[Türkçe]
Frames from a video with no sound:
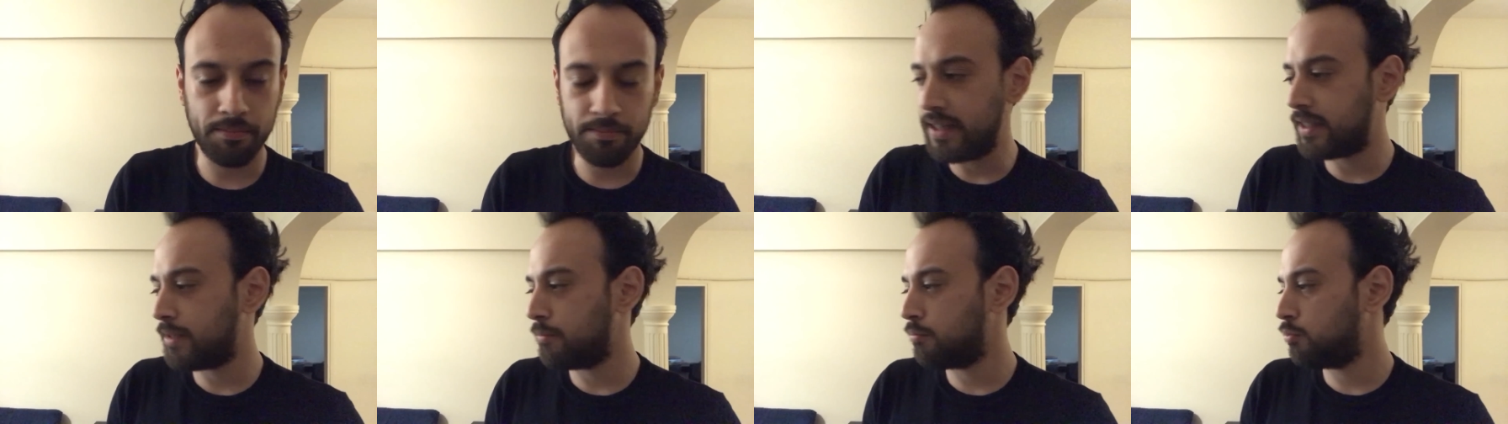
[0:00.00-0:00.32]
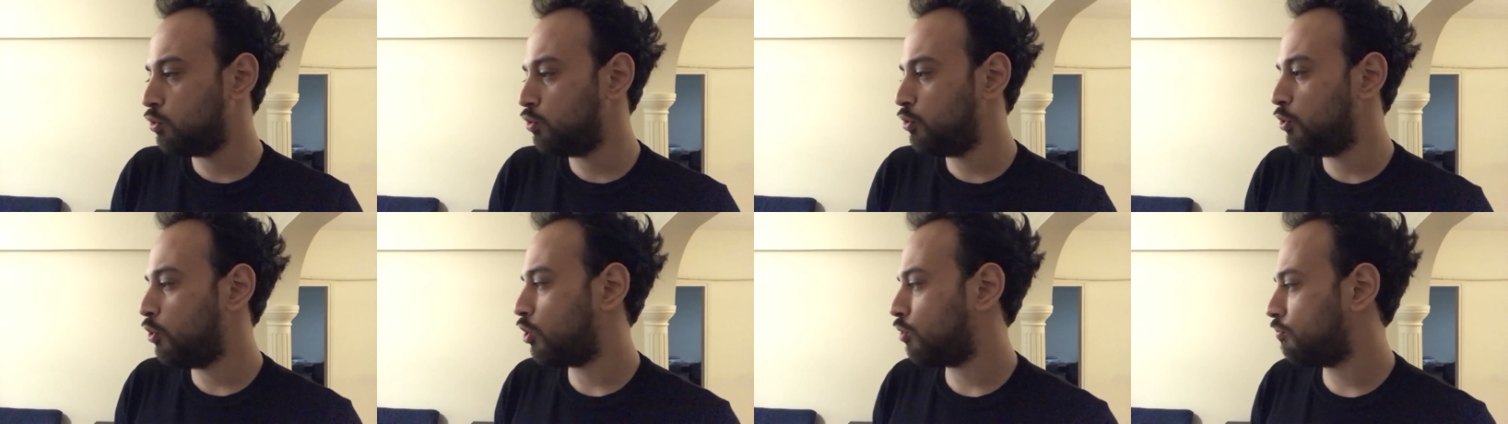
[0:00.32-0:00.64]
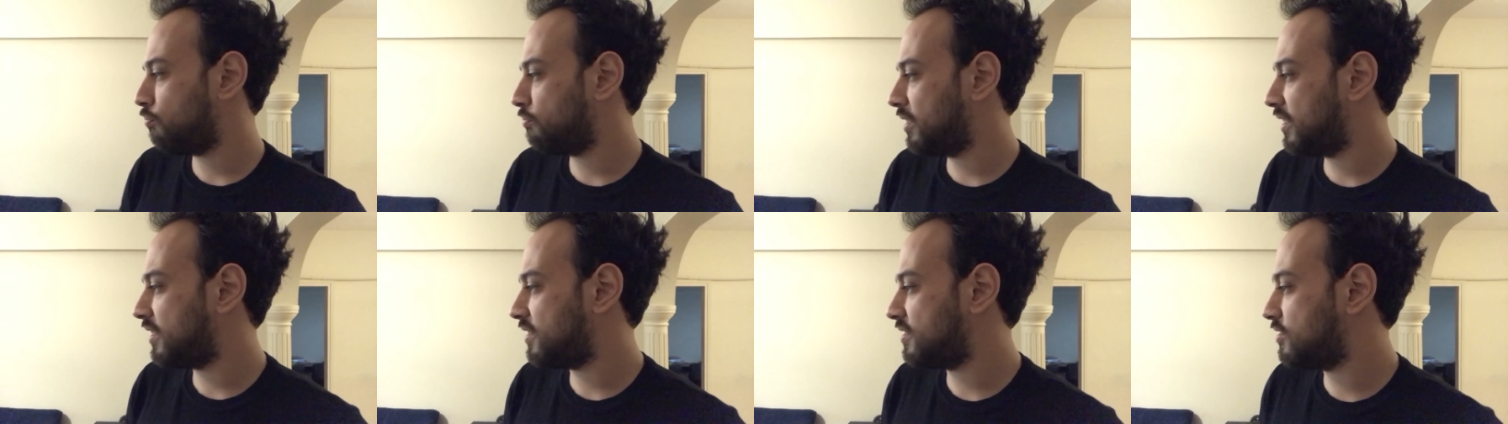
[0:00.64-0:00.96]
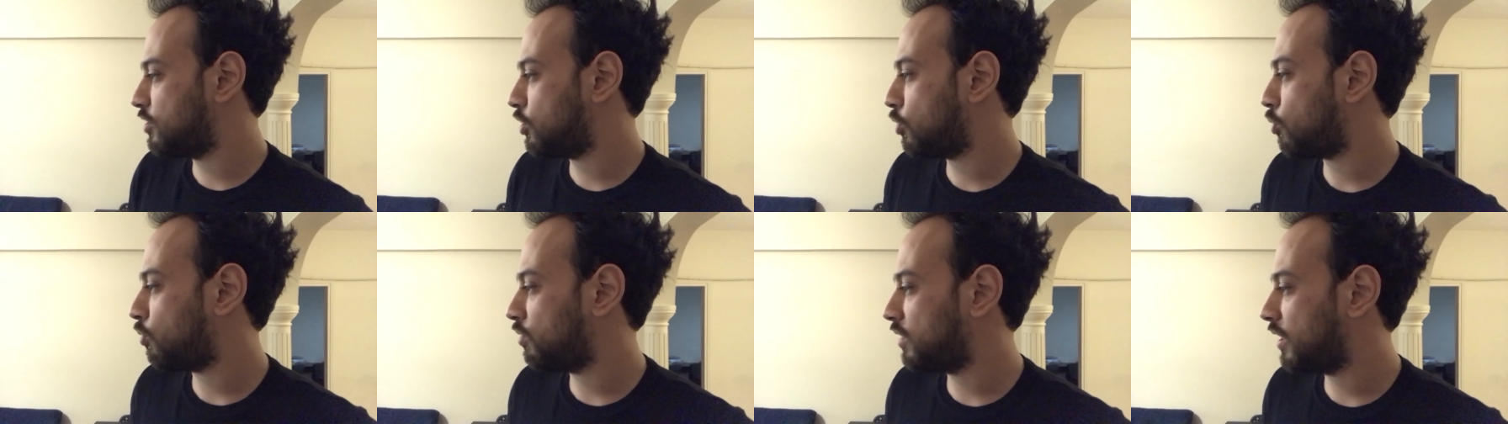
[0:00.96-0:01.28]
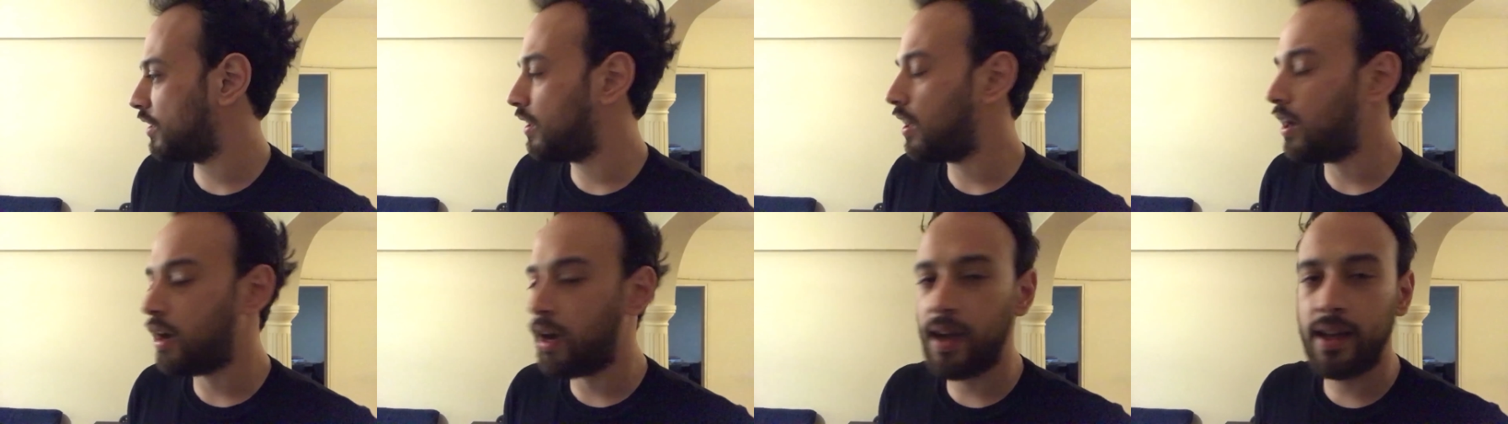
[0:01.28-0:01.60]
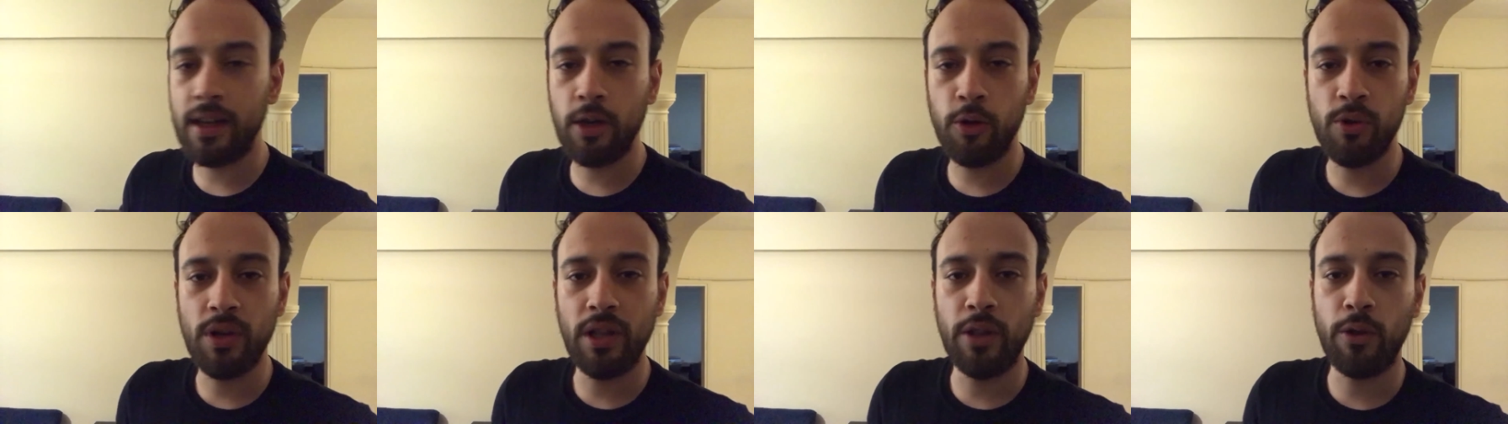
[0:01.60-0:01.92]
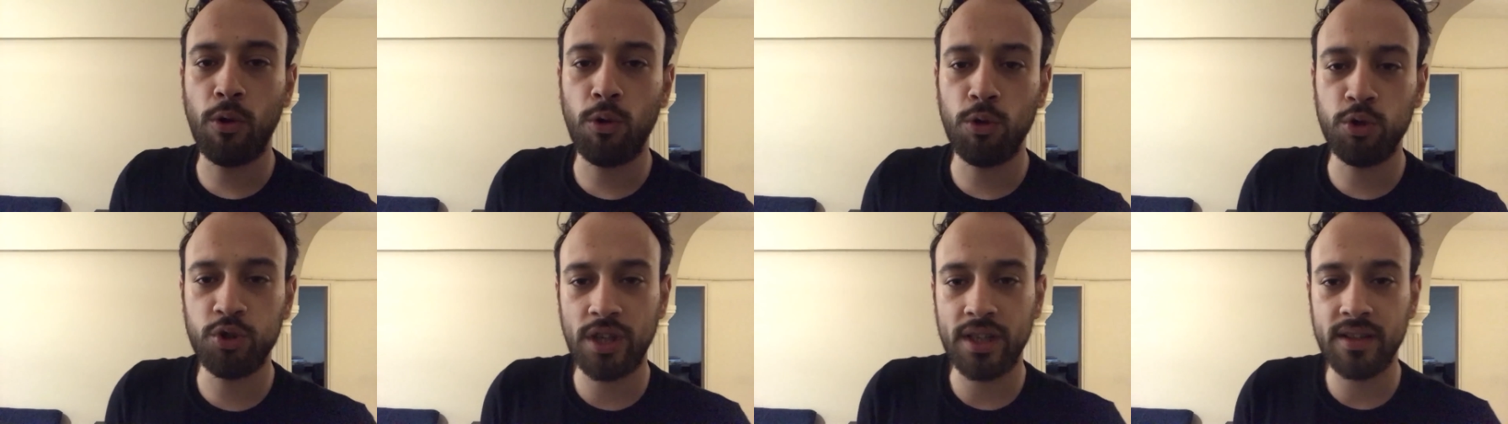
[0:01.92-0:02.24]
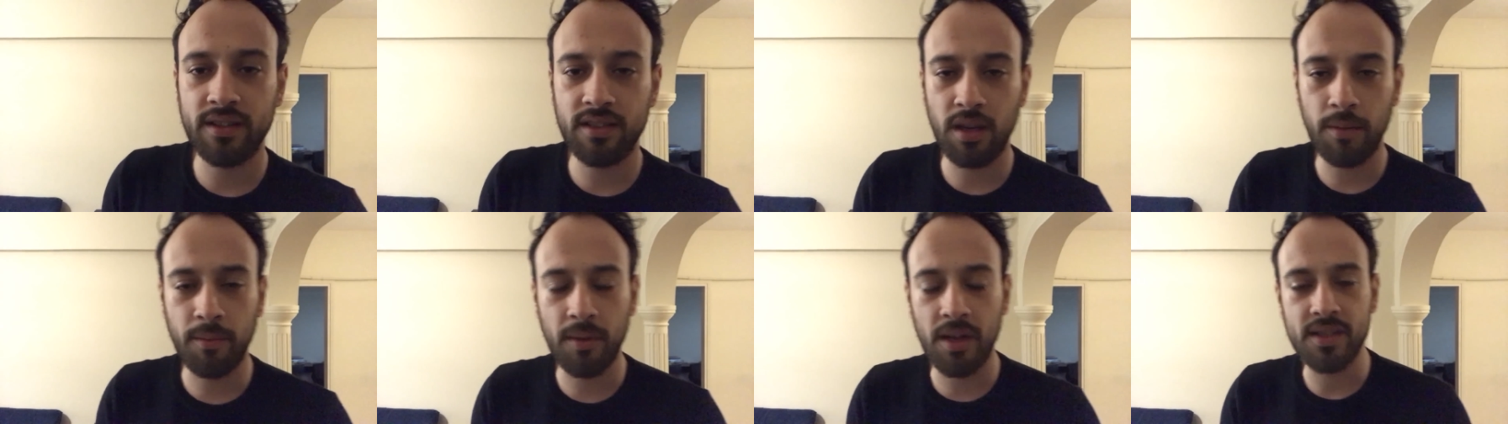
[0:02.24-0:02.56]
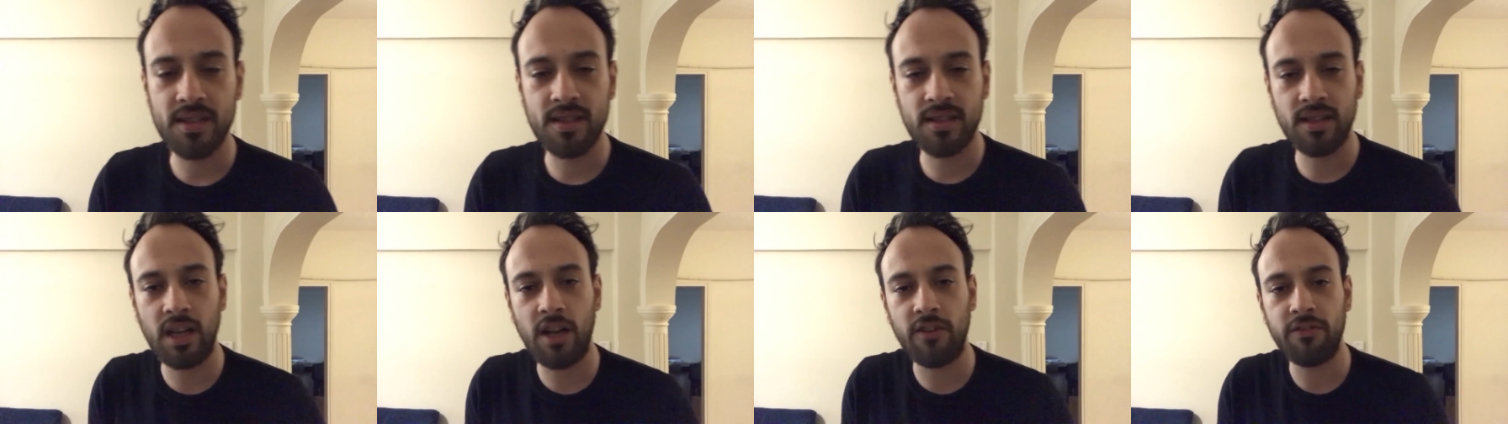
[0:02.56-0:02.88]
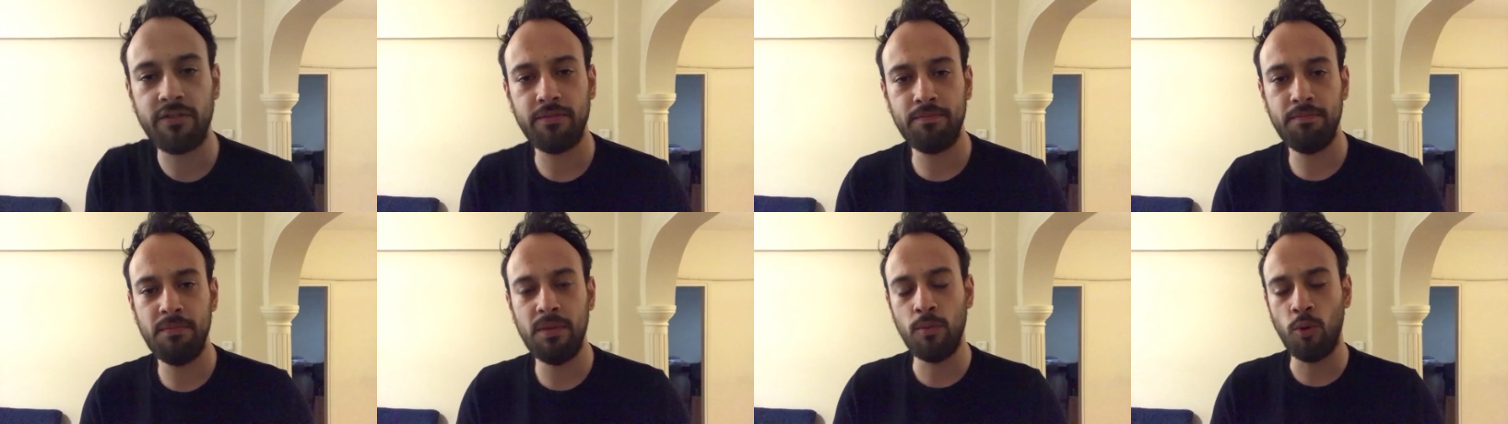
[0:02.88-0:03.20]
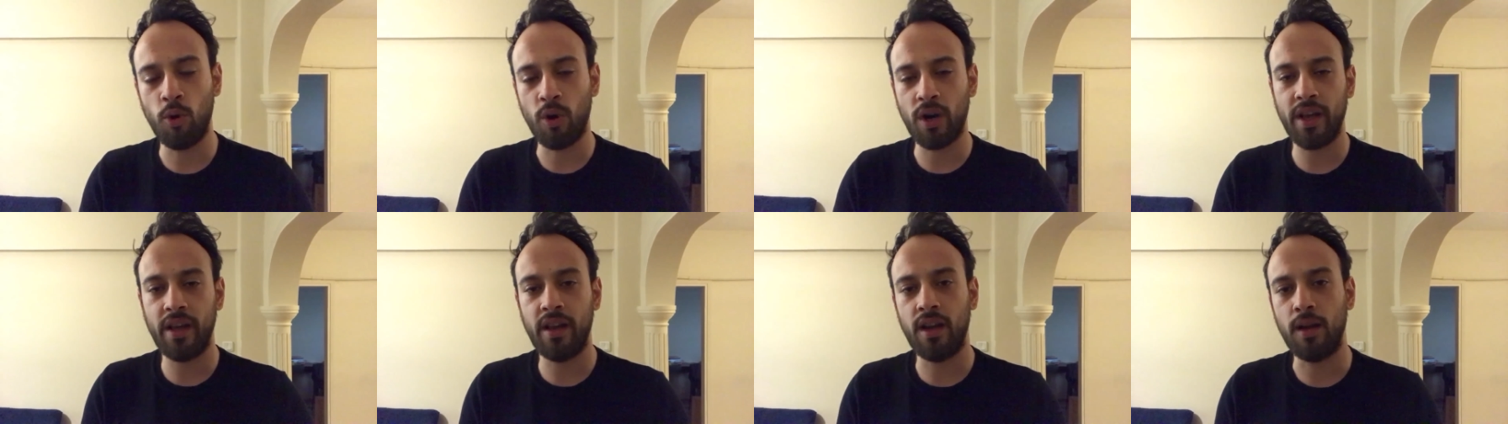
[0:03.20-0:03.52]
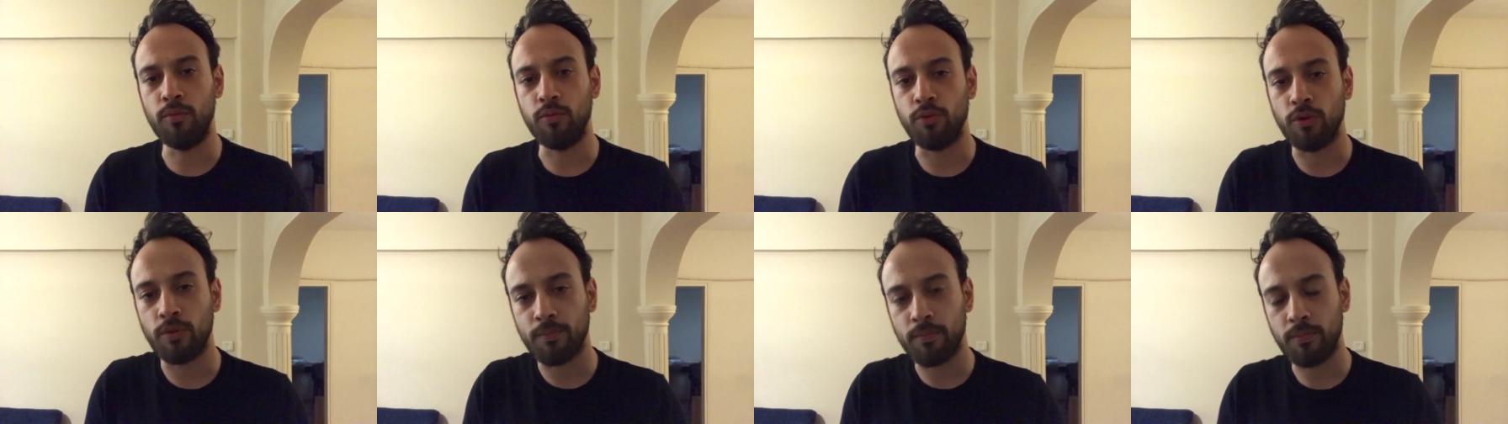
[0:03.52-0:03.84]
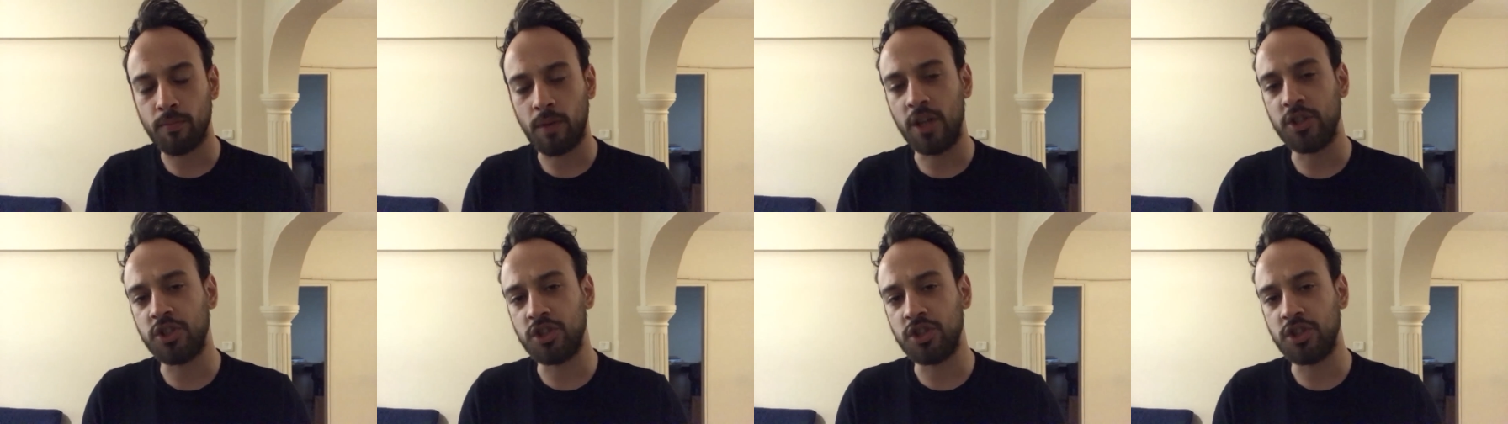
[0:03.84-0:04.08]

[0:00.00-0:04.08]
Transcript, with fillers: Belki bu yorumuma kızacak olan aile üyeleri olacaktır ama sınav bir boka yaramıyor.